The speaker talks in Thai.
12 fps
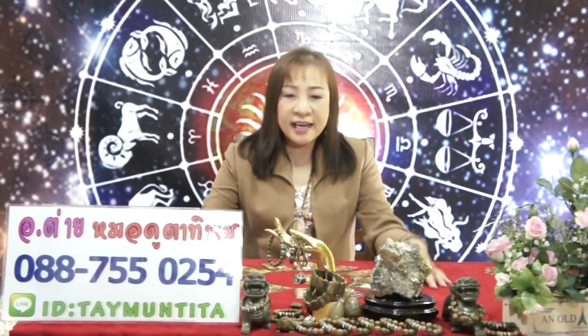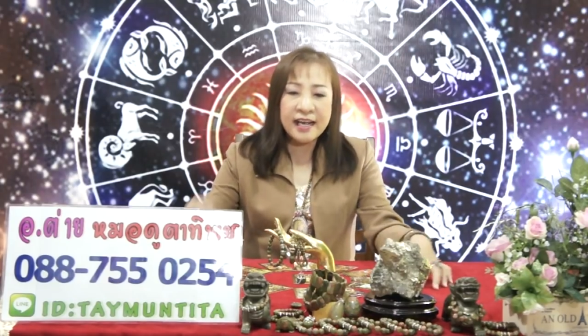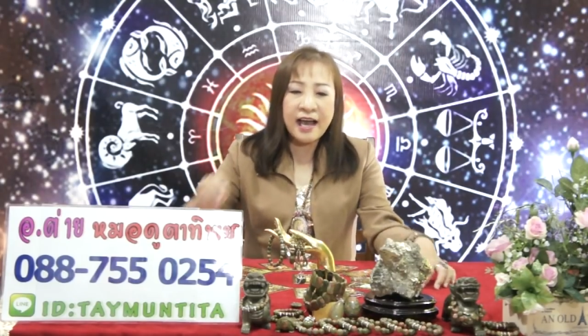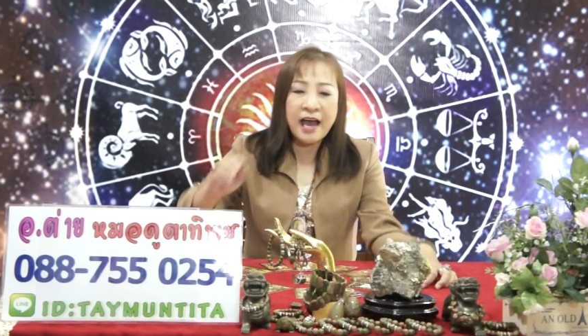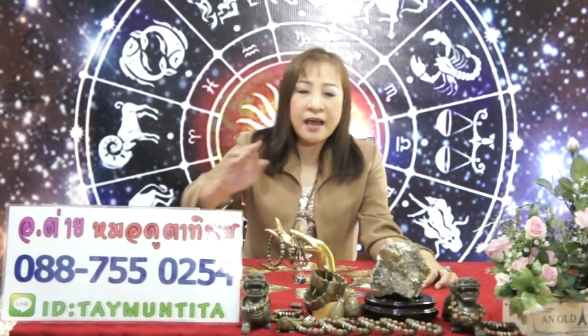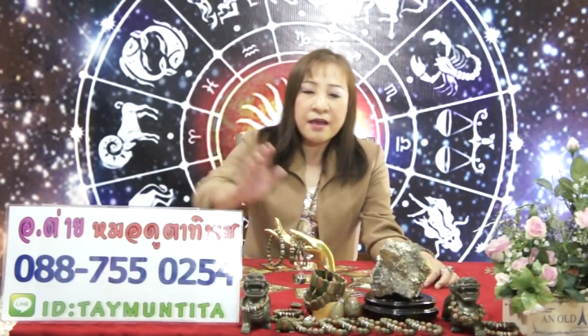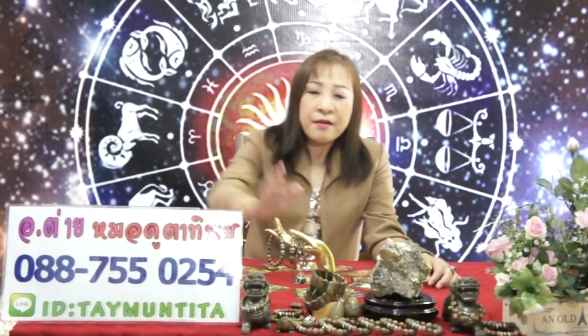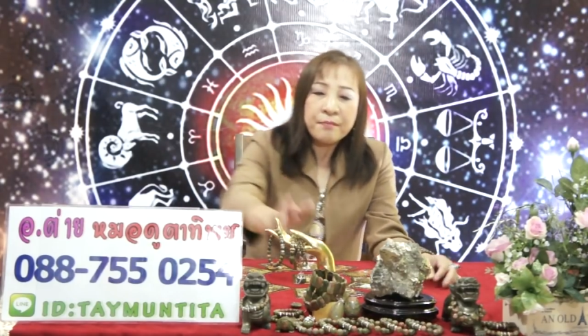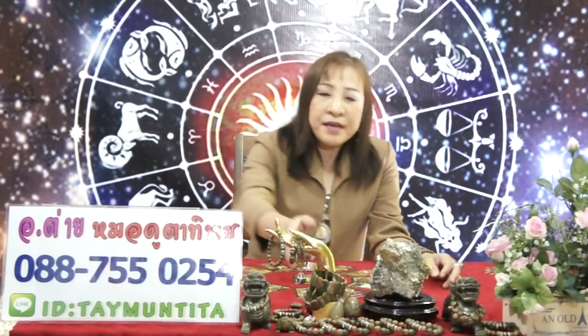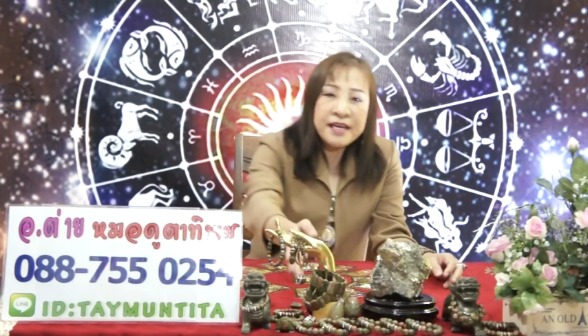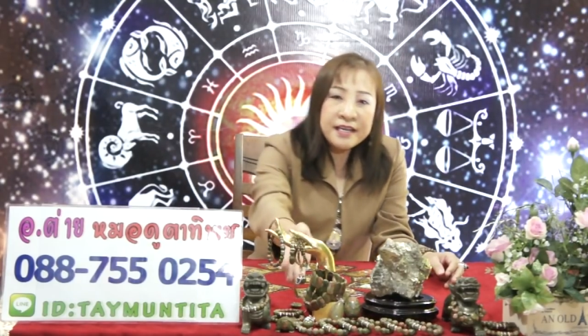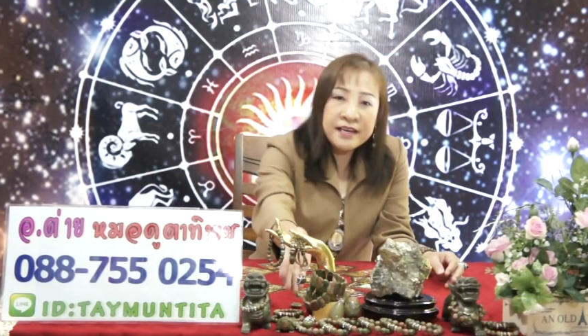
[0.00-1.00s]
นะคะ
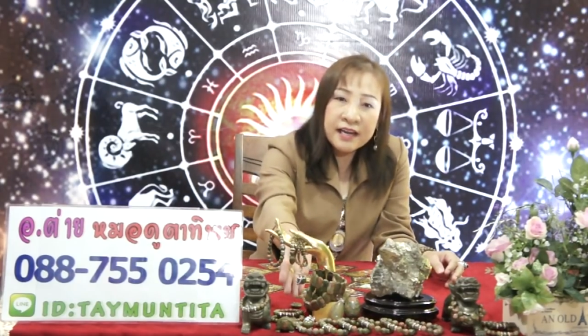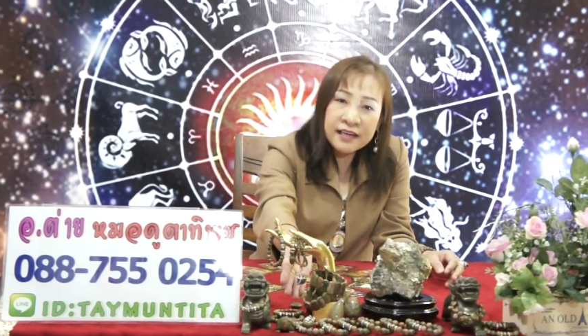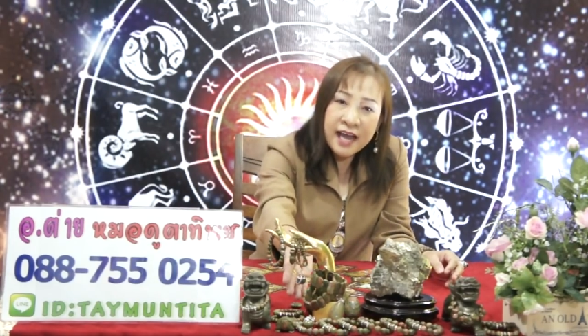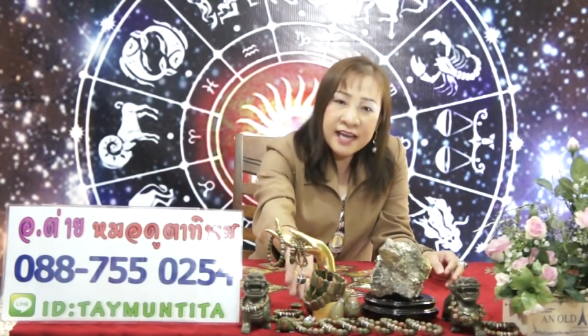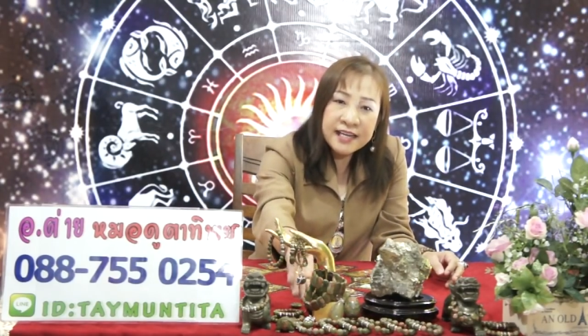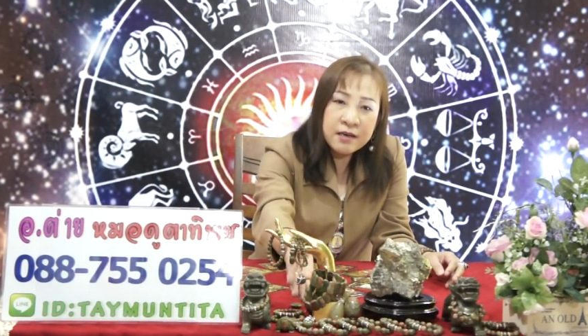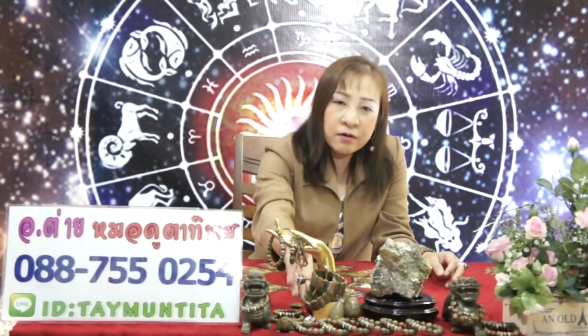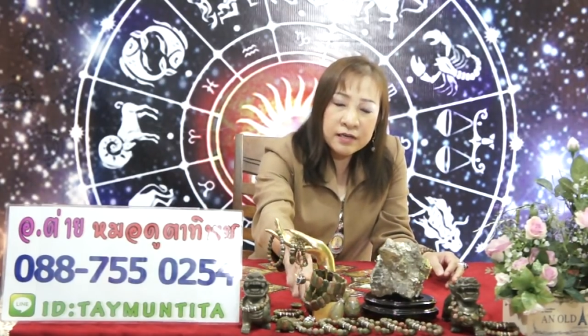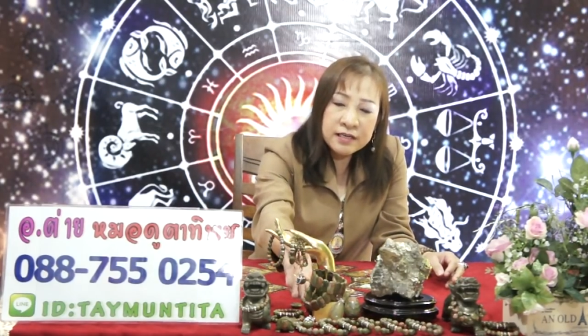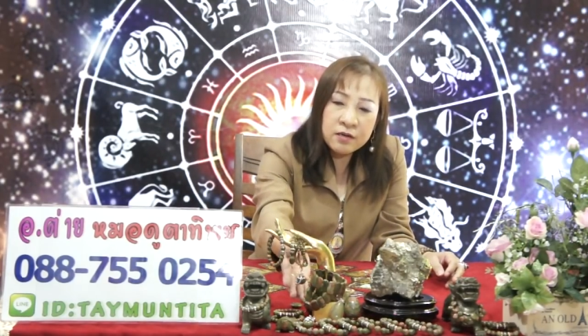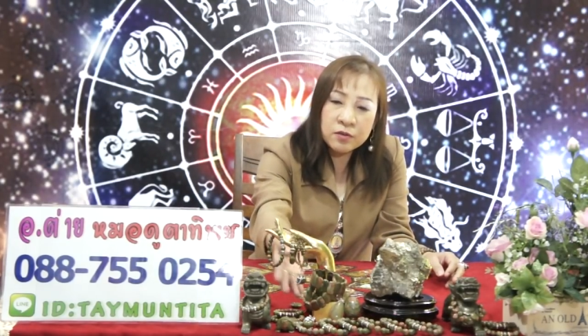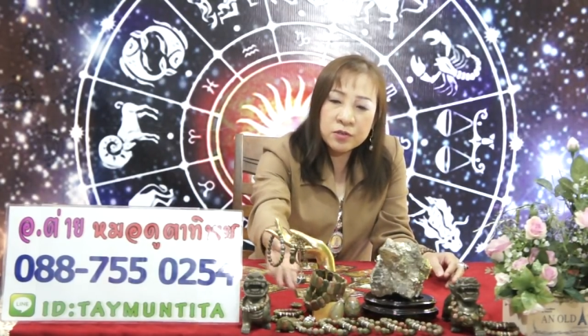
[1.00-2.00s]
เป็นหินทางด้านเกี่ยวกับ
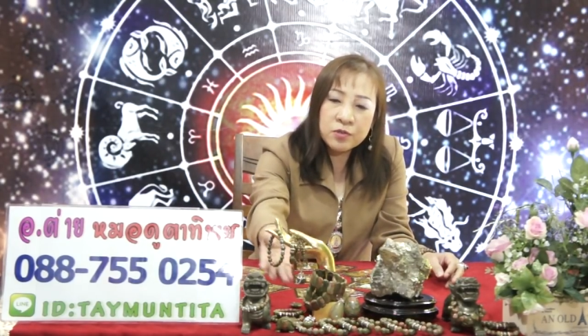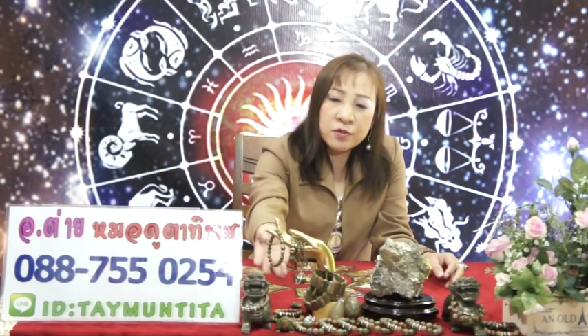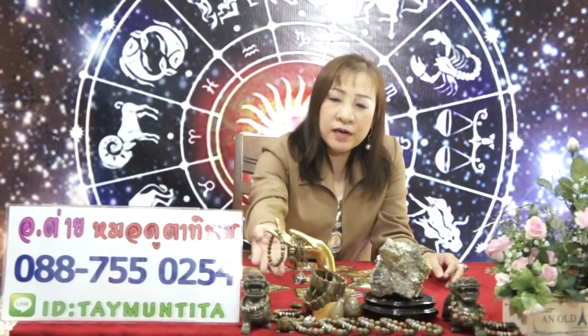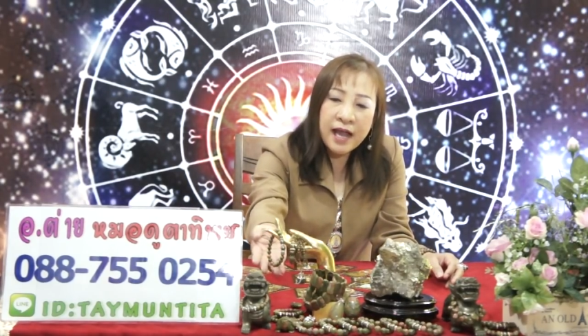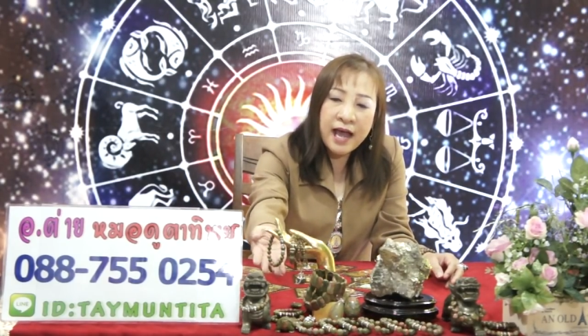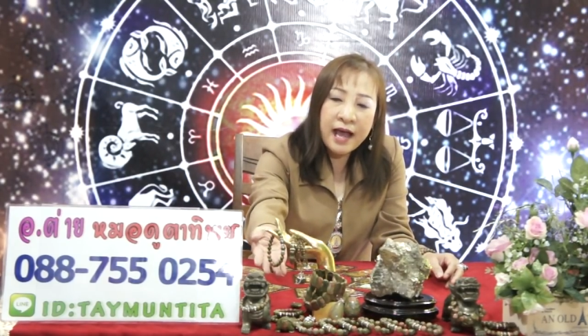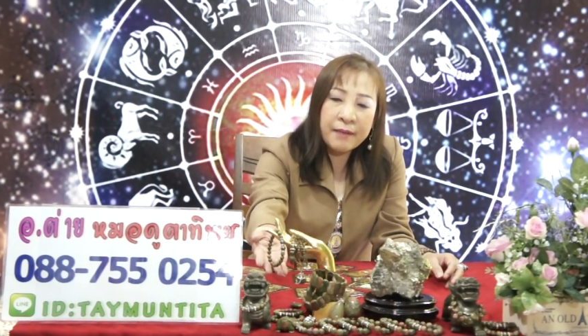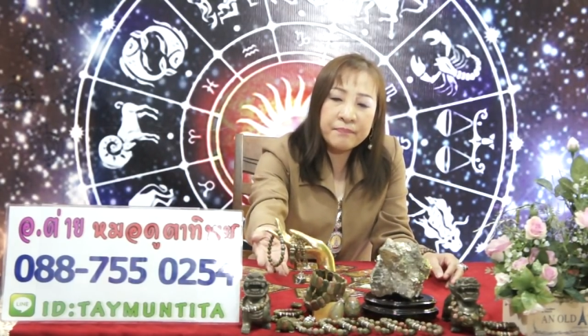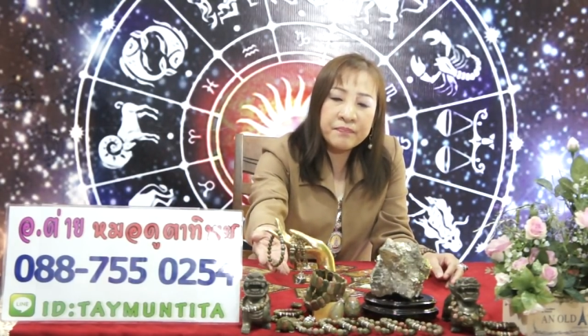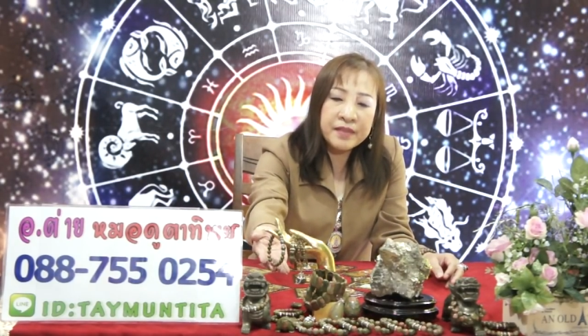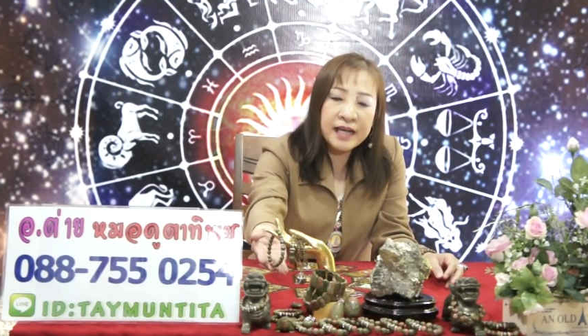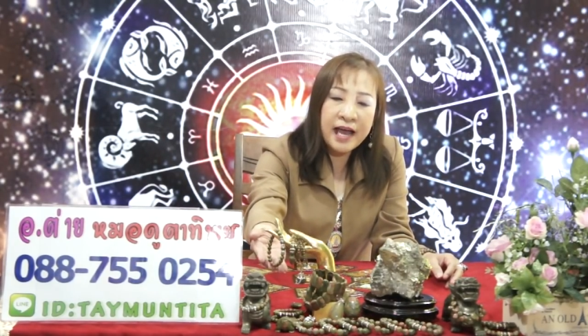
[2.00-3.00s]
เรื่องของโชคลาภ
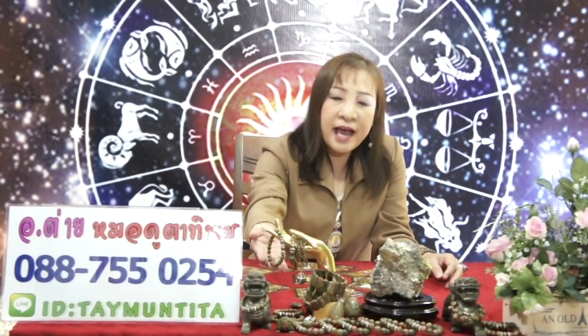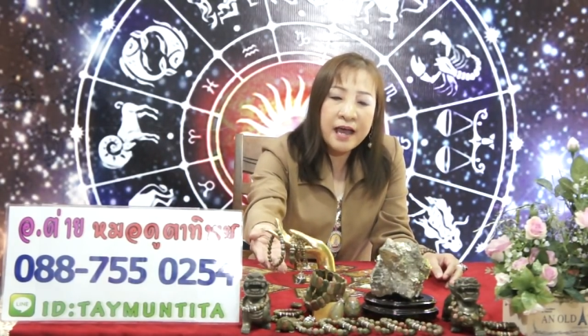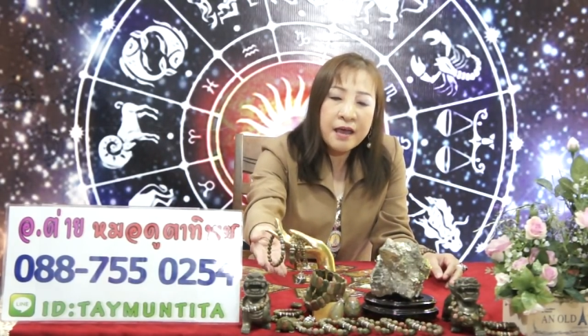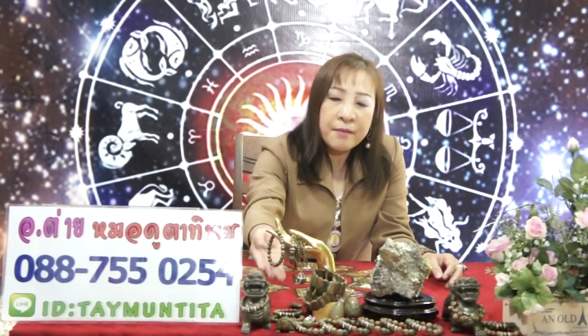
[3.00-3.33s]
นะคะ